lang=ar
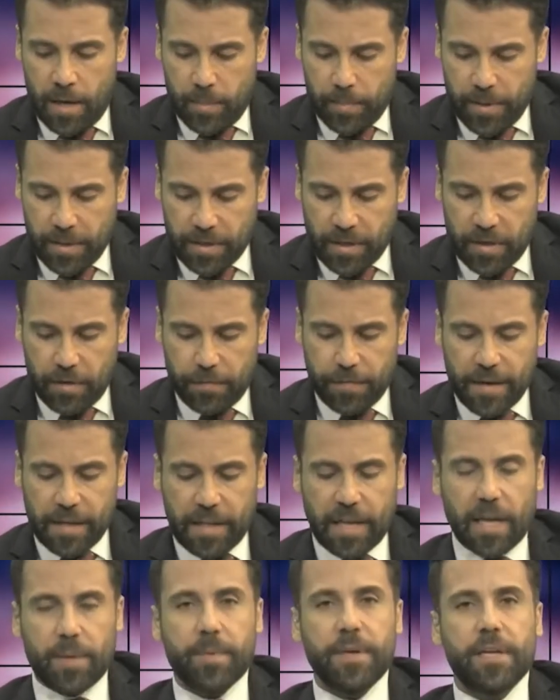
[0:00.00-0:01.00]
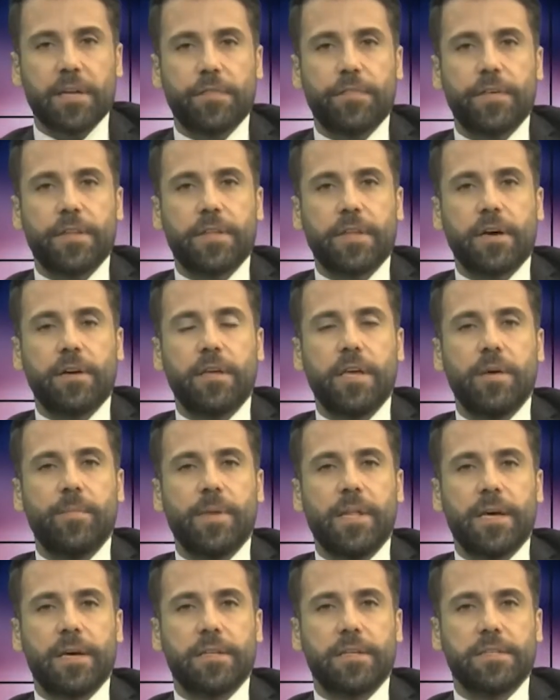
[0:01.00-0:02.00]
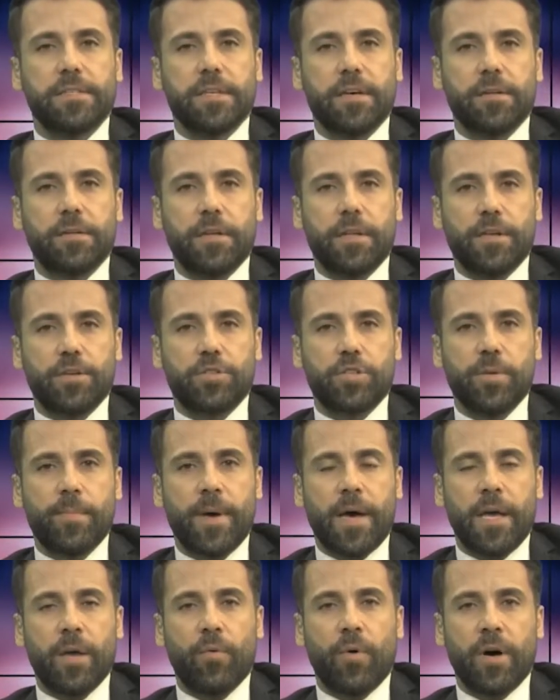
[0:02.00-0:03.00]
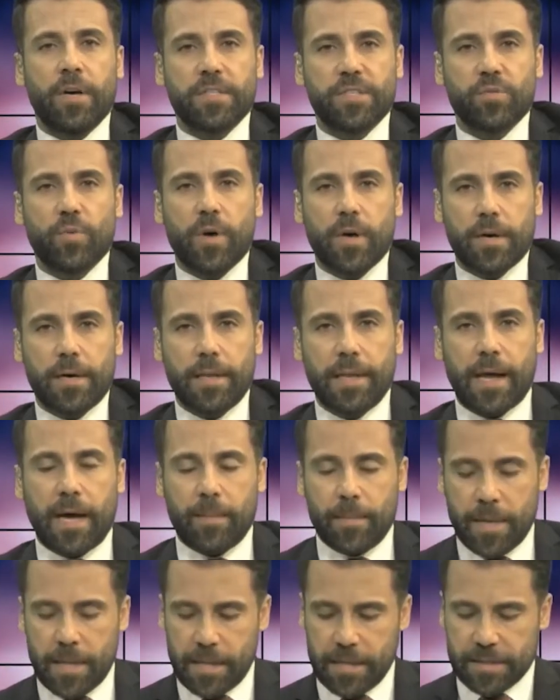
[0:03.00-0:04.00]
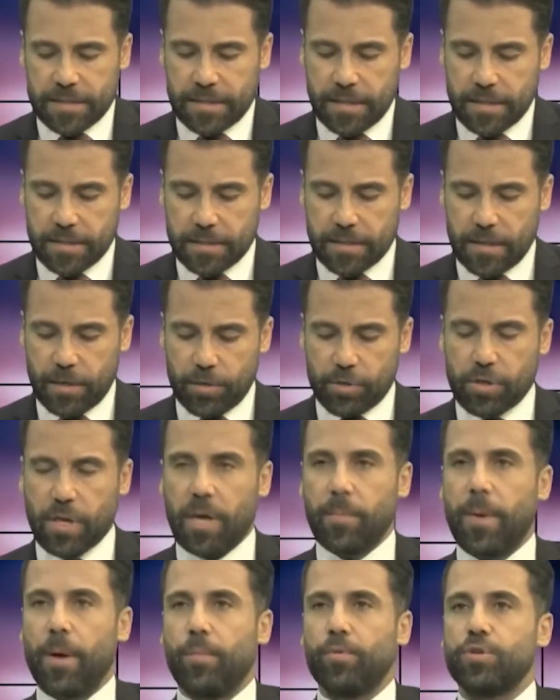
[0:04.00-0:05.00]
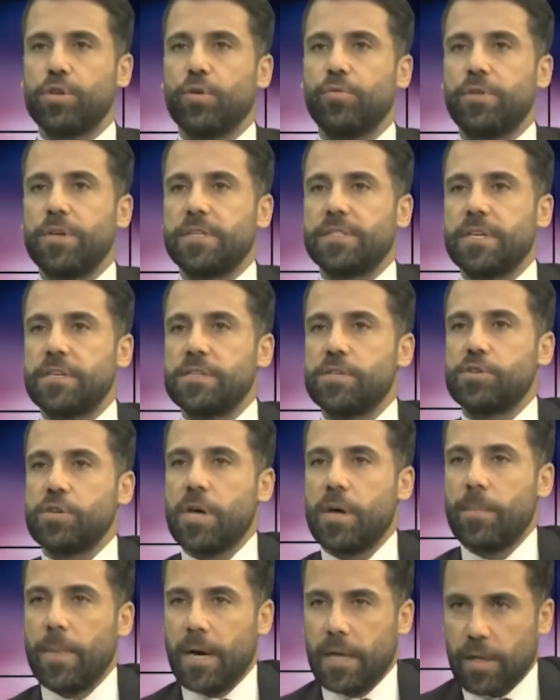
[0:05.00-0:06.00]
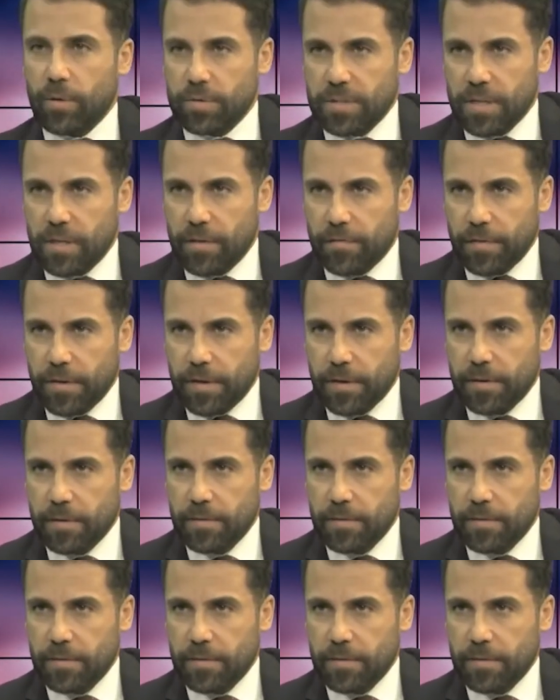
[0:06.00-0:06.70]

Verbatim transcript: بضيفي الخبير في التقييم الاقتصادي الاجتماعي واسواق العمل استاذ هشام ابو جودي استاذ هشام اهلا وسهلا فيك